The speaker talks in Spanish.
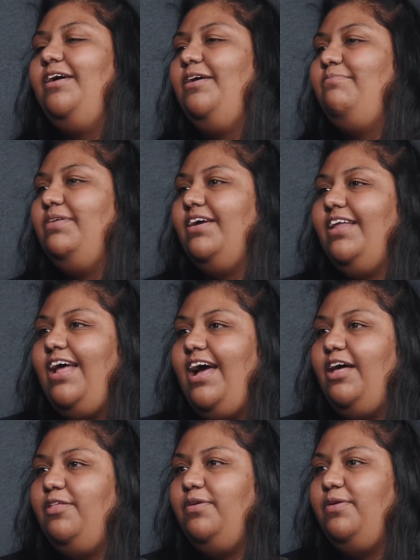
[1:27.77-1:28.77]
eh, me he
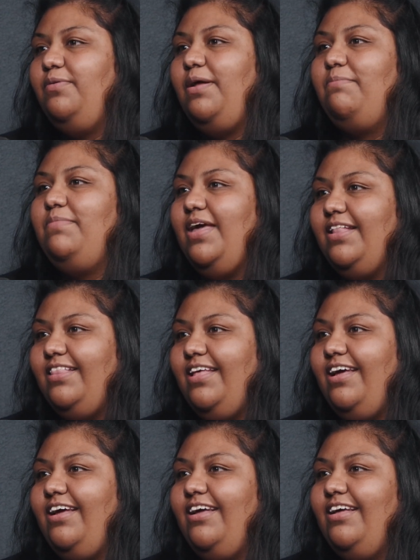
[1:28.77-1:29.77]
creado en un
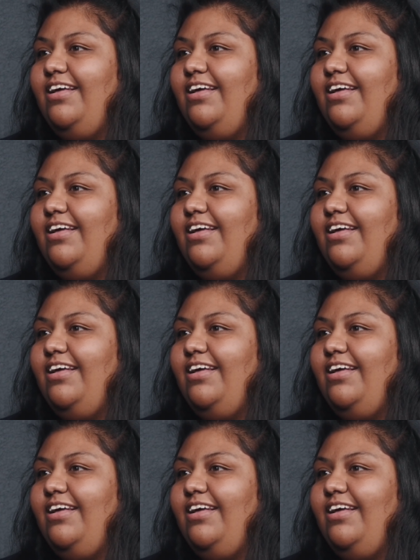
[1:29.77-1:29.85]
ambiente